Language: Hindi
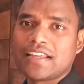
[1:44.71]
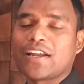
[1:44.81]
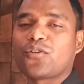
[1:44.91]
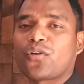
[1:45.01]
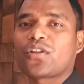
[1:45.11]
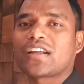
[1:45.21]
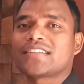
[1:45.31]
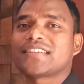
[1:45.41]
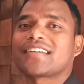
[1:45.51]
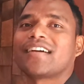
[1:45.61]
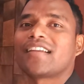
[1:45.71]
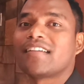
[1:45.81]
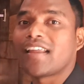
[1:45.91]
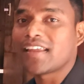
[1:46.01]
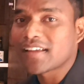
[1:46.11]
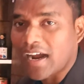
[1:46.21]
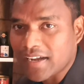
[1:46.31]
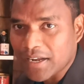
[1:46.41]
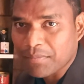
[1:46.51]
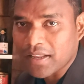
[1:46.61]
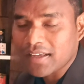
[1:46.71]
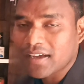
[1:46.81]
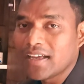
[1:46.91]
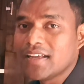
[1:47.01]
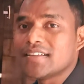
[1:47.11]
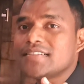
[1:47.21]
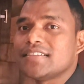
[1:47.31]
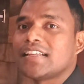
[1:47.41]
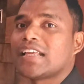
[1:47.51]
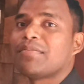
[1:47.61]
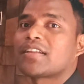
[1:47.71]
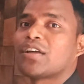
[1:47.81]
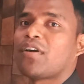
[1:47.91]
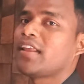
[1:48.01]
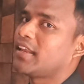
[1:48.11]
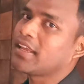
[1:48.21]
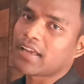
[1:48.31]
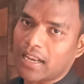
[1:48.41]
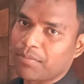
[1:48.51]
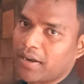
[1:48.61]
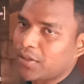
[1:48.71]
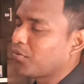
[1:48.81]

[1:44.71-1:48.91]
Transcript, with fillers: या डॉक्टर का चक्कर नहीं काटना पड़ेगा जिंदगी भर दवाई नहीं खाना पड़ेगा